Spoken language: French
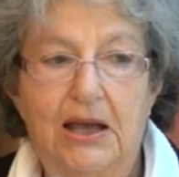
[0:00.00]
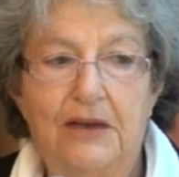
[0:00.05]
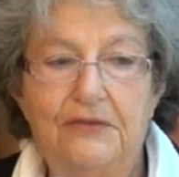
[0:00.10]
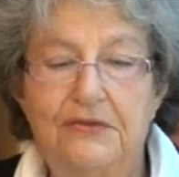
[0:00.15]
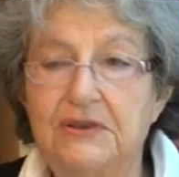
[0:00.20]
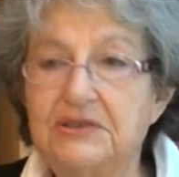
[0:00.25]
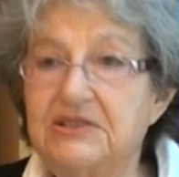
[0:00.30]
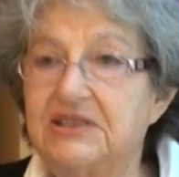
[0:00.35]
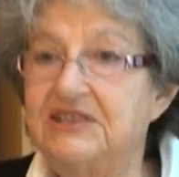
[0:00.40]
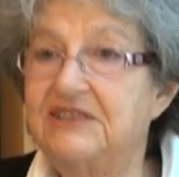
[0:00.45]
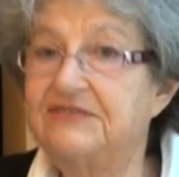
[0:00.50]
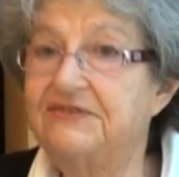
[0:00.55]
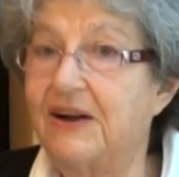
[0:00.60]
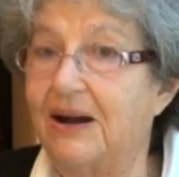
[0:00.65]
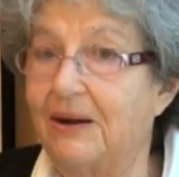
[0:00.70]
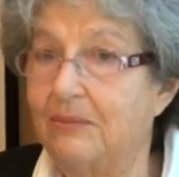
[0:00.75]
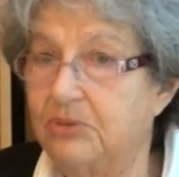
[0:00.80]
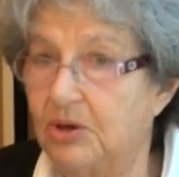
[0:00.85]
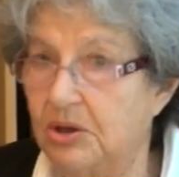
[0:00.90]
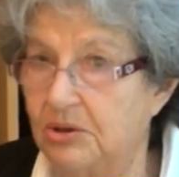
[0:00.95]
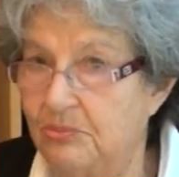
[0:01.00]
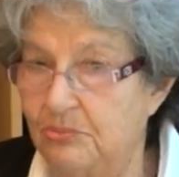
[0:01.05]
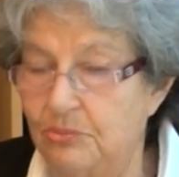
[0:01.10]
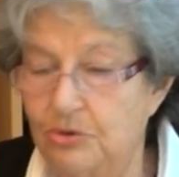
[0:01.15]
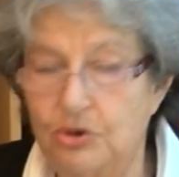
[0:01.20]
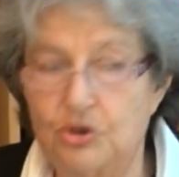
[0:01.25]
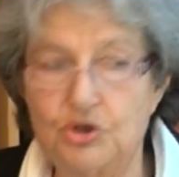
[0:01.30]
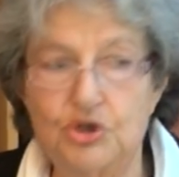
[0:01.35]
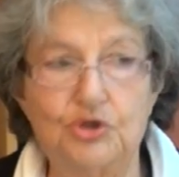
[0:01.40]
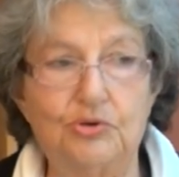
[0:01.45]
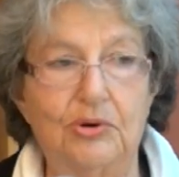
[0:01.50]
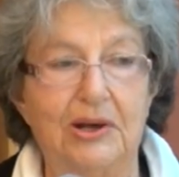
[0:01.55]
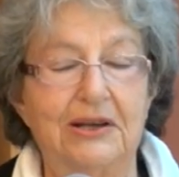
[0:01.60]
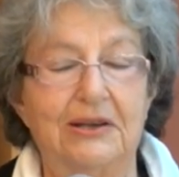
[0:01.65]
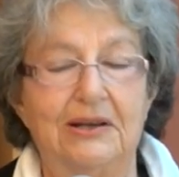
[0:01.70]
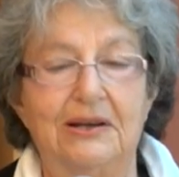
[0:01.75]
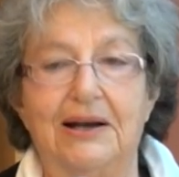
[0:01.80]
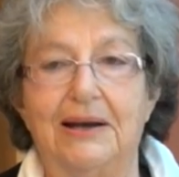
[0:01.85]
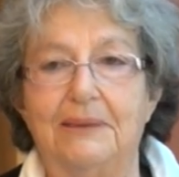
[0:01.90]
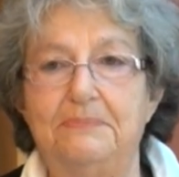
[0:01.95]
Francis Fabre me rejoint
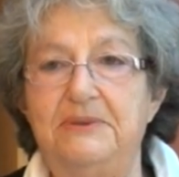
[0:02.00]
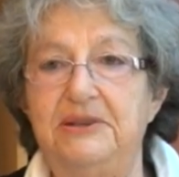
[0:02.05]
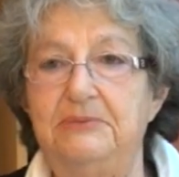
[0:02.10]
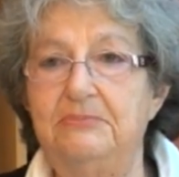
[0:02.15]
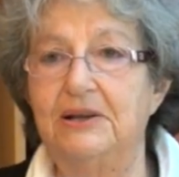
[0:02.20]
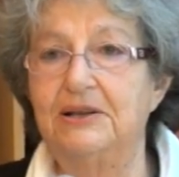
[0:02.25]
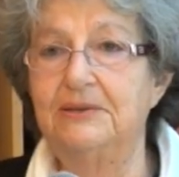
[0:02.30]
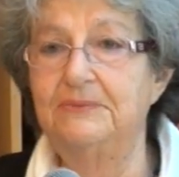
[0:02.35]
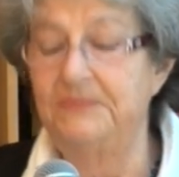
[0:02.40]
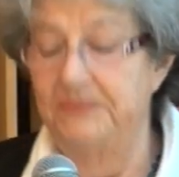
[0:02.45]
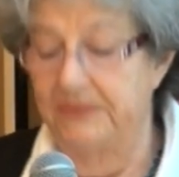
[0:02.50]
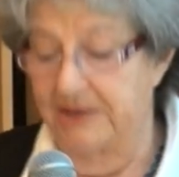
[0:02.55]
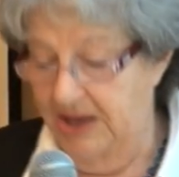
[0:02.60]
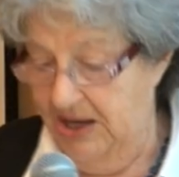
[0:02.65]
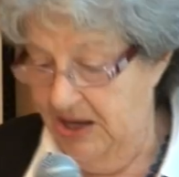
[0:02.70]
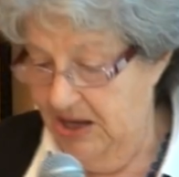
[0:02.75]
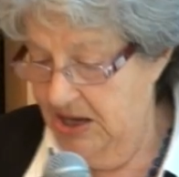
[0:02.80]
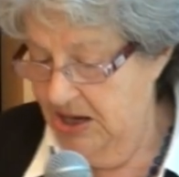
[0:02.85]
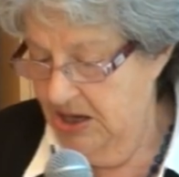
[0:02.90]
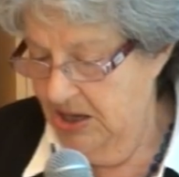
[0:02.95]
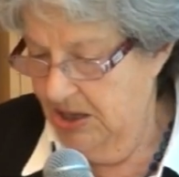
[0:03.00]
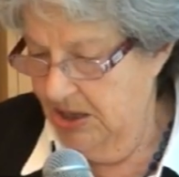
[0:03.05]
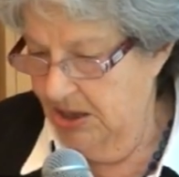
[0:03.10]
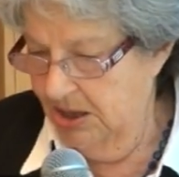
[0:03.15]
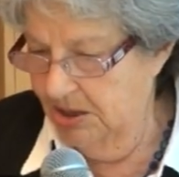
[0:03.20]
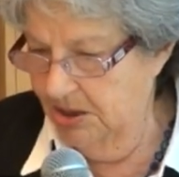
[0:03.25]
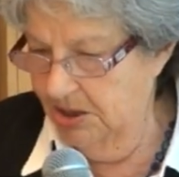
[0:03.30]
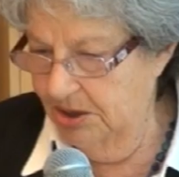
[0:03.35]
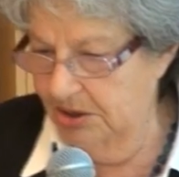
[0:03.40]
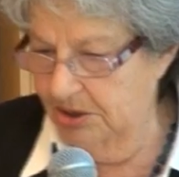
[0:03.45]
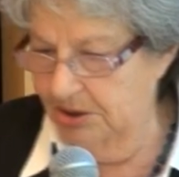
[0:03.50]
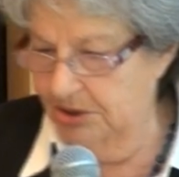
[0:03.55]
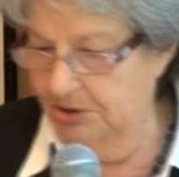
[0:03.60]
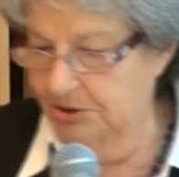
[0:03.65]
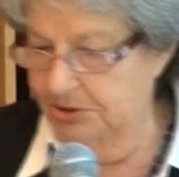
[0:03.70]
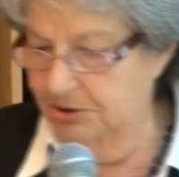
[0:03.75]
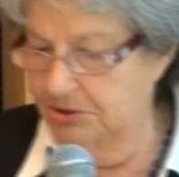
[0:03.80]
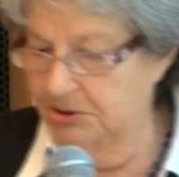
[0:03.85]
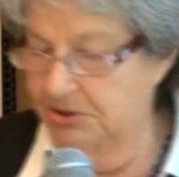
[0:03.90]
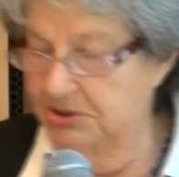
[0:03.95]
rapidement.
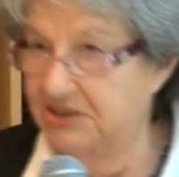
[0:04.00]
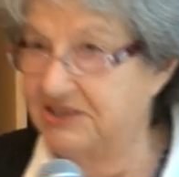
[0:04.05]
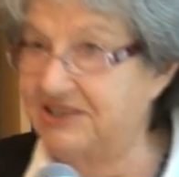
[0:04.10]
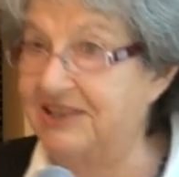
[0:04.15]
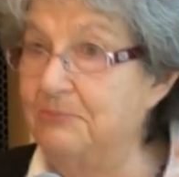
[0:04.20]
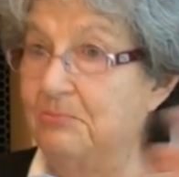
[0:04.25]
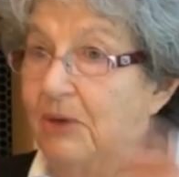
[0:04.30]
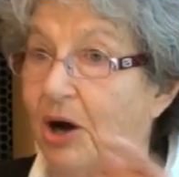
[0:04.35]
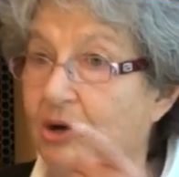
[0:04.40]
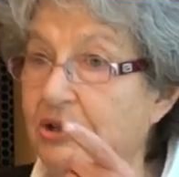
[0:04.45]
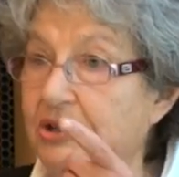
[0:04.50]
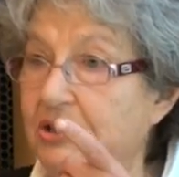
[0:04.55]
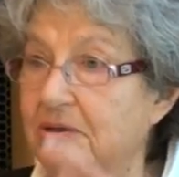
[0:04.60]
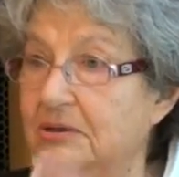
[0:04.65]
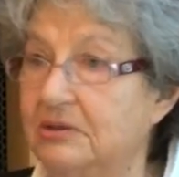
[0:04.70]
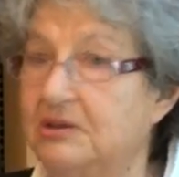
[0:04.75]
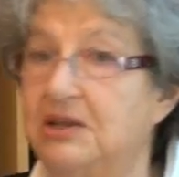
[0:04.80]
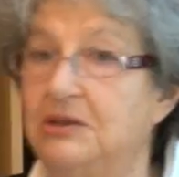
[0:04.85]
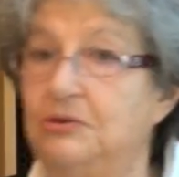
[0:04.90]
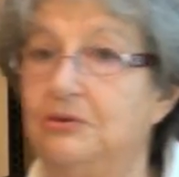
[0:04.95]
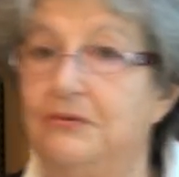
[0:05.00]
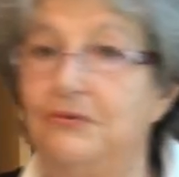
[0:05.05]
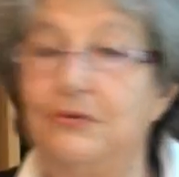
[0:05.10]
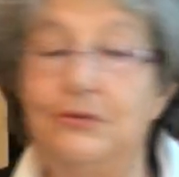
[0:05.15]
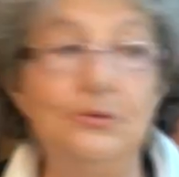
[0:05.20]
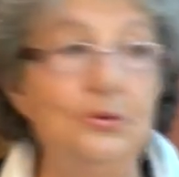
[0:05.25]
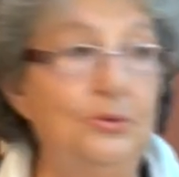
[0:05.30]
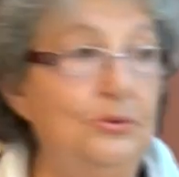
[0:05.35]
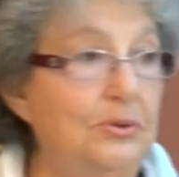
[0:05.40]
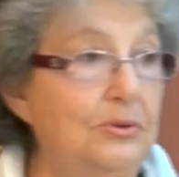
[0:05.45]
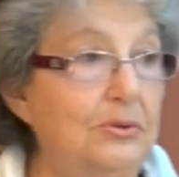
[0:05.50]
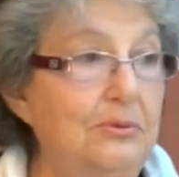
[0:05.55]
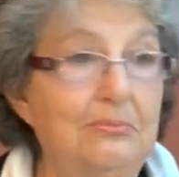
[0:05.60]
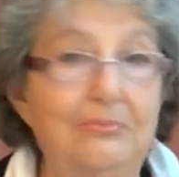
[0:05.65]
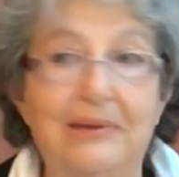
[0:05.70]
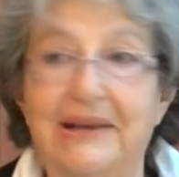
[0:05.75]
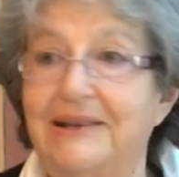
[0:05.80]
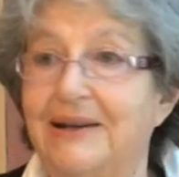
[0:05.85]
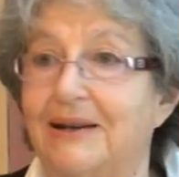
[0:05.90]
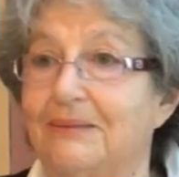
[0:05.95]
Euh, Simone, qui est devenue
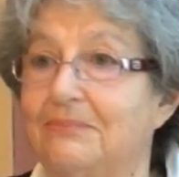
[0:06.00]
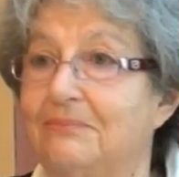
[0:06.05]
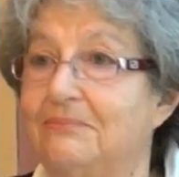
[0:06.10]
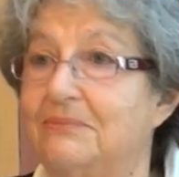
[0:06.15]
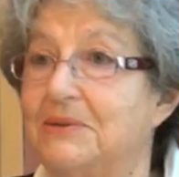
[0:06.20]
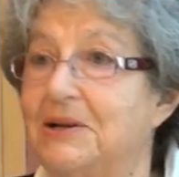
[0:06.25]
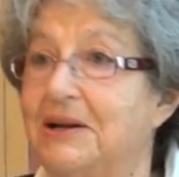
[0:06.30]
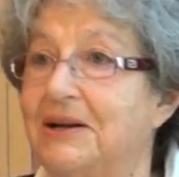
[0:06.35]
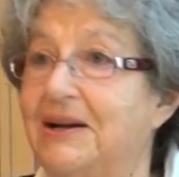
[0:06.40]
Madame